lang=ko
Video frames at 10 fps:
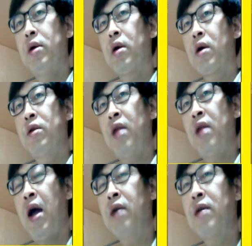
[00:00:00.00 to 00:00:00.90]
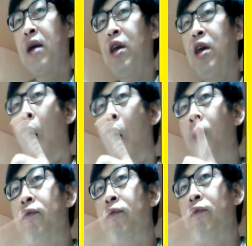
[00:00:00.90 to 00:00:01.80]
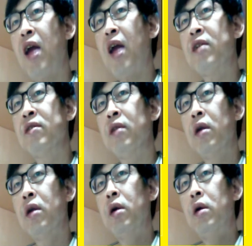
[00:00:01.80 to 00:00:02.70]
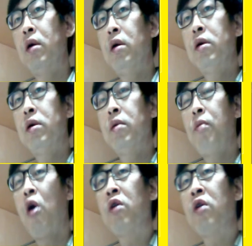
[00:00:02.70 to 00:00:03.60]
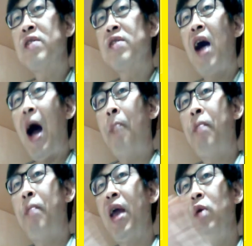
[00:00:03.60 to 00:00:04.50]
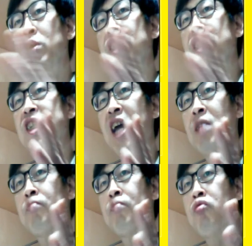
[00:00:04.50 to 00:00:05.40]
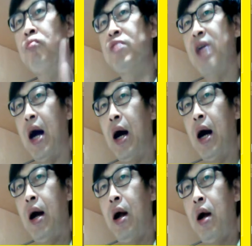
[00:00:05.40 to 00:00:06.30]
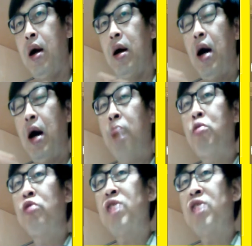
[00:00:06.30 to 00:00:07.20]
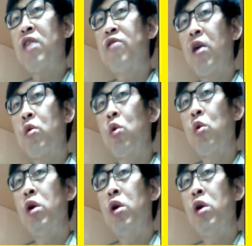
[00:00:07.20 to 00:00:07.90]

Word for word: 근데 항상 이 어부라는 명사 앞에 위치한 품사 앞전자를 써갖고